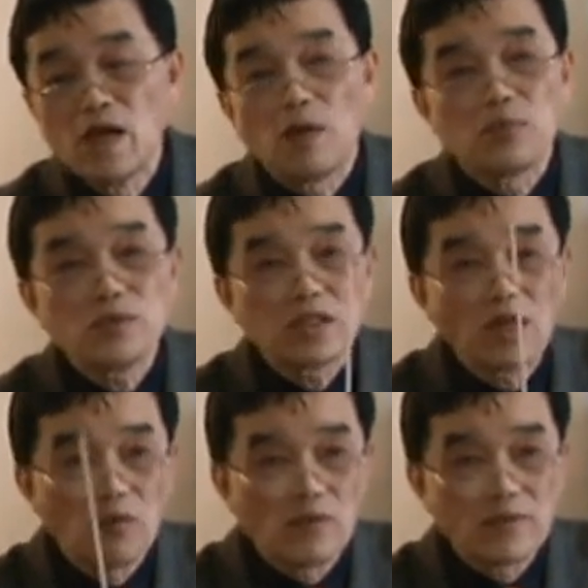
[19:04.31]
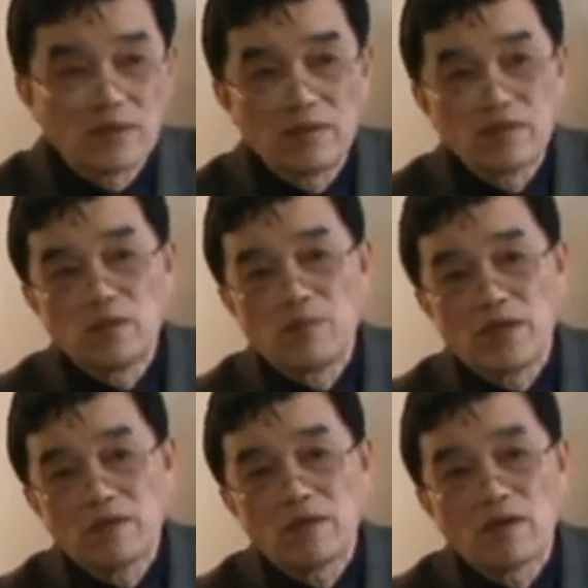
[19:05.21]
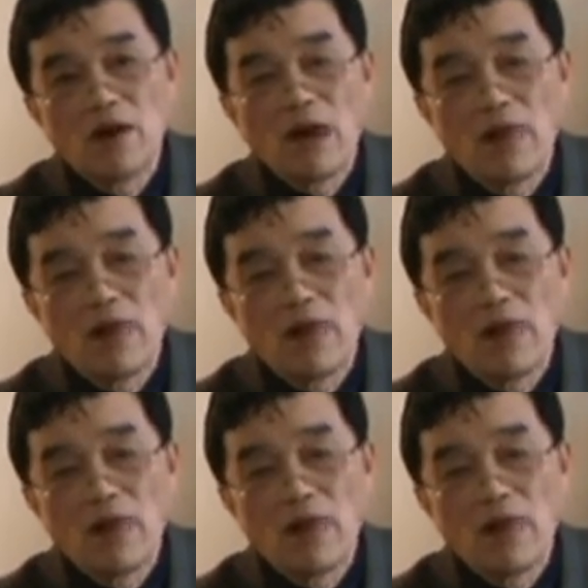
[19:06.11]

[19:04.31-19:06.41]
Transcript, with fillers: 而不是靠我们人类去编造、